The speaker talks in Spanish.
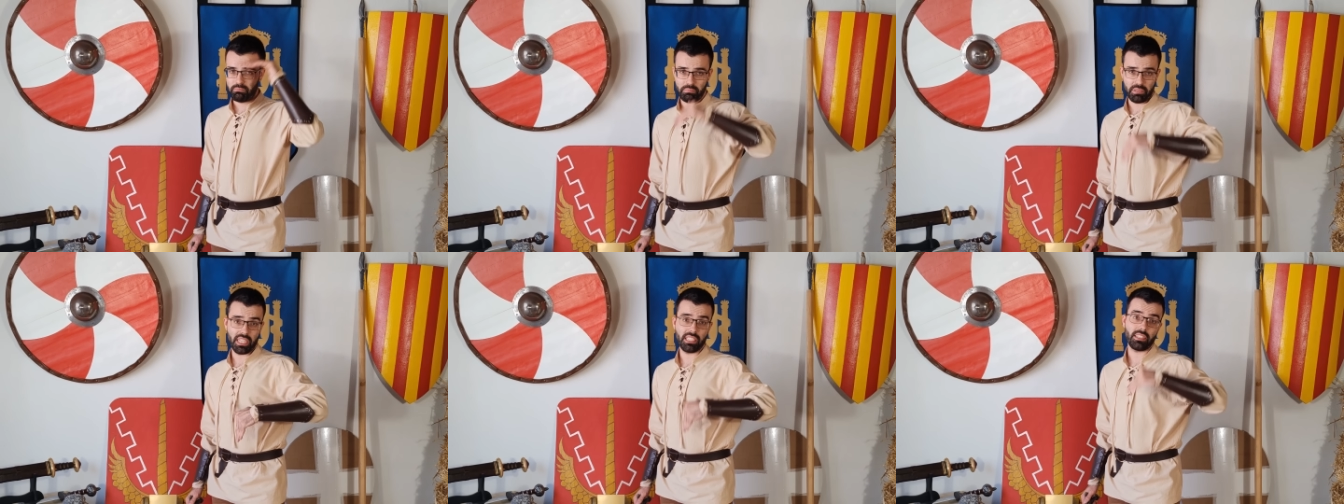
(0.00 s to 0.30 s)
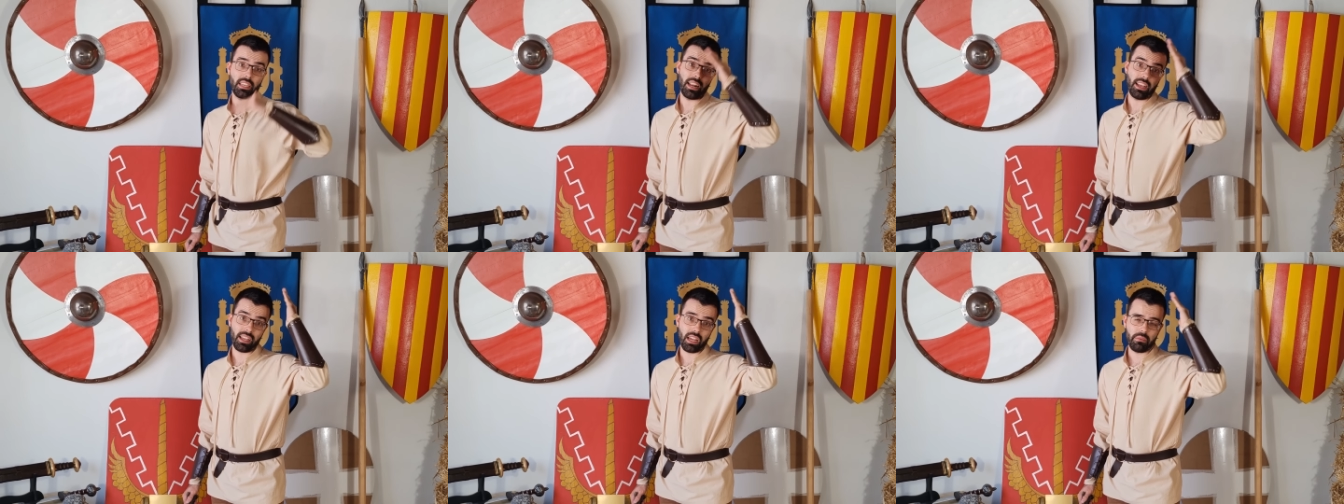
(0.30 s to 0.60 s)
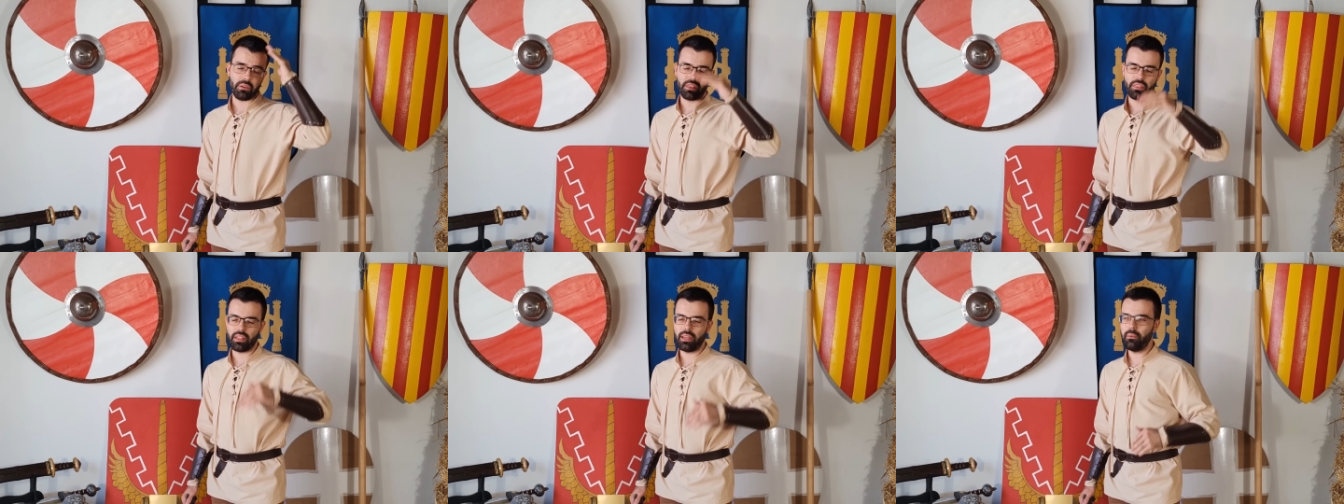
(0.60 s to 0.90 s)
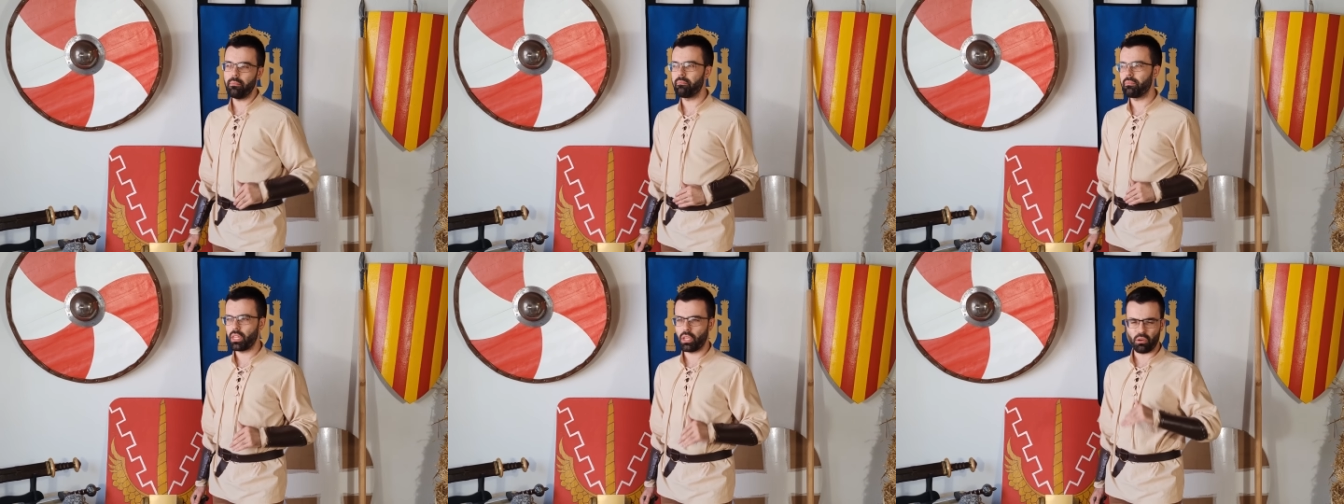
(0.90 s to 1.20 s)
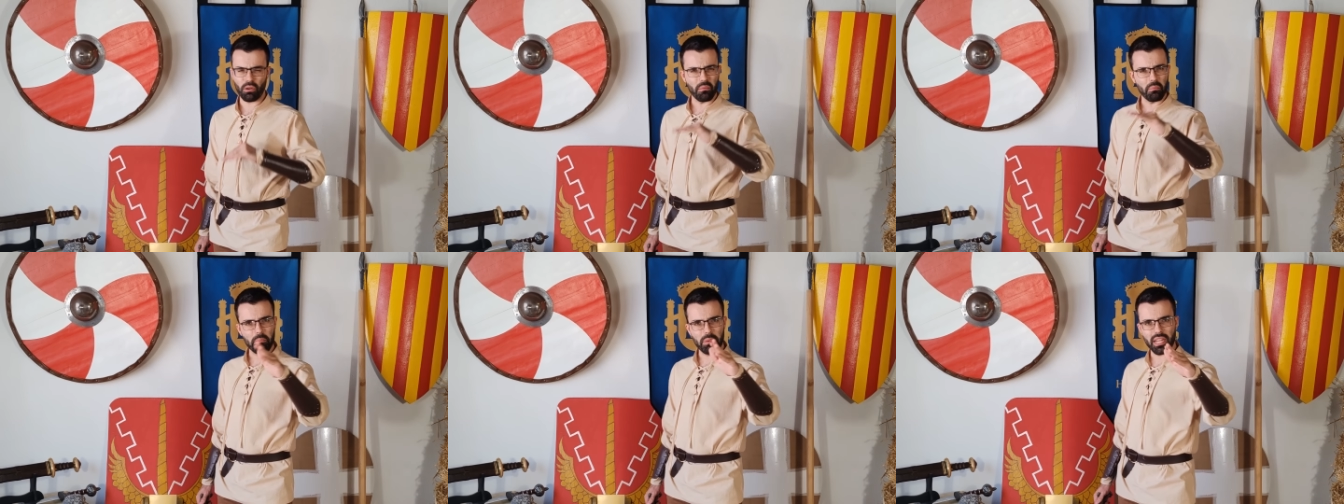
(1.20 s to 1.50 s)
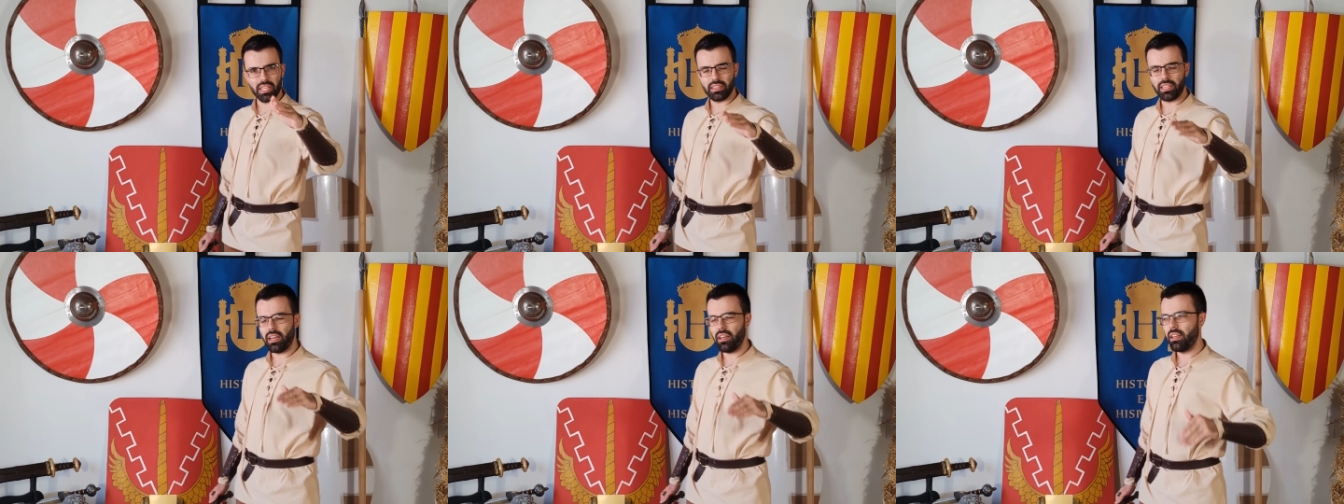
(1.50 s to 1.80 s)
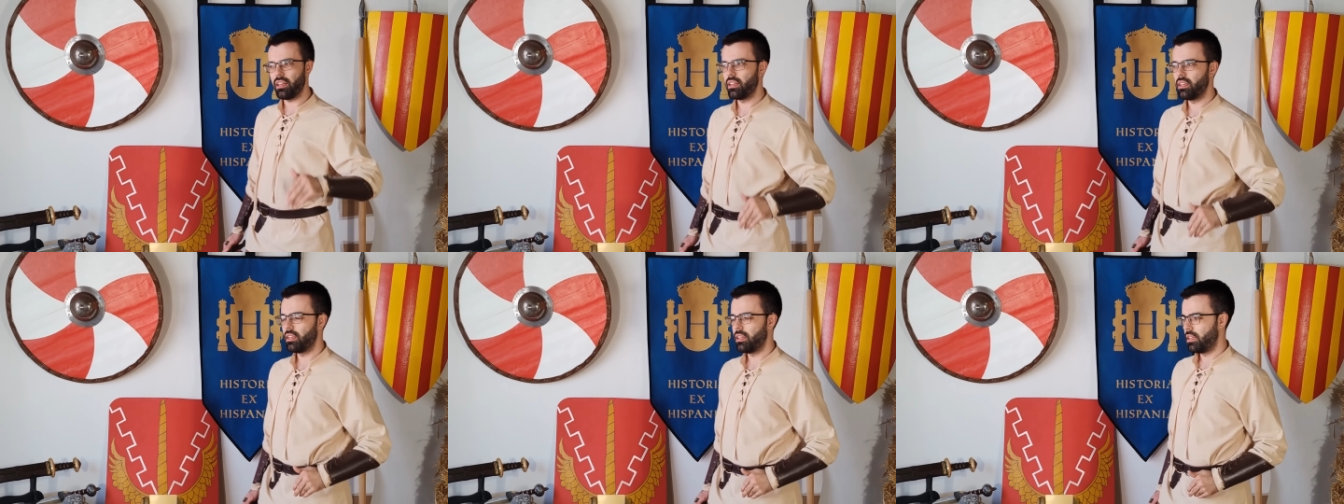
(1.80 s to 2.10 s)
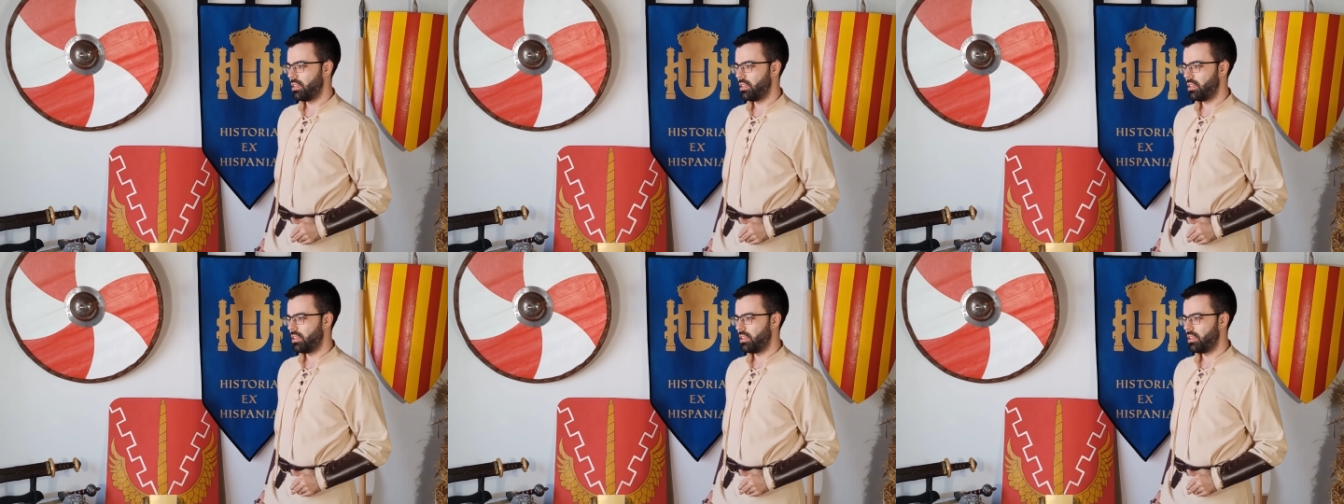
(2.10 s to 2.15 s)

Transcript: pies a la cabeza, completa,